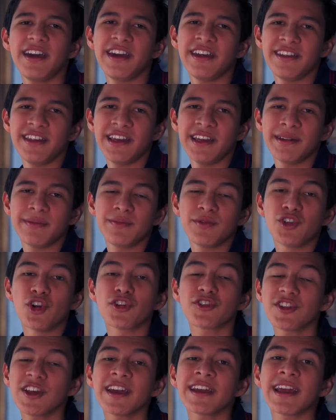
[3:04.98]
Y
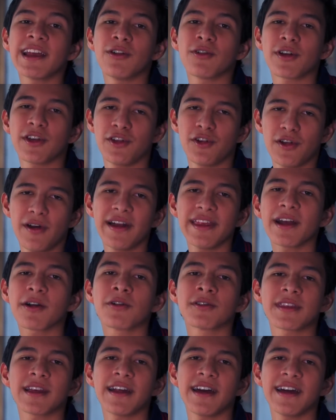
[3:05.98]
yo sé que lo que yo le vaya a
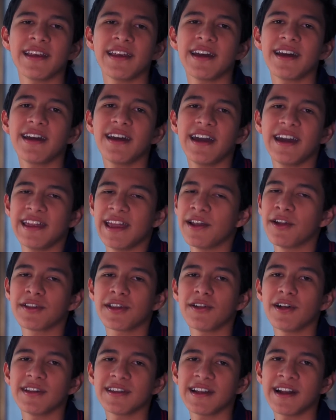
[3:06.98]
contar a ella, ella no
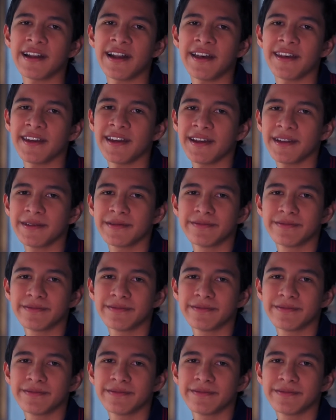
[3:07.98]
se lo va a decir a nadie.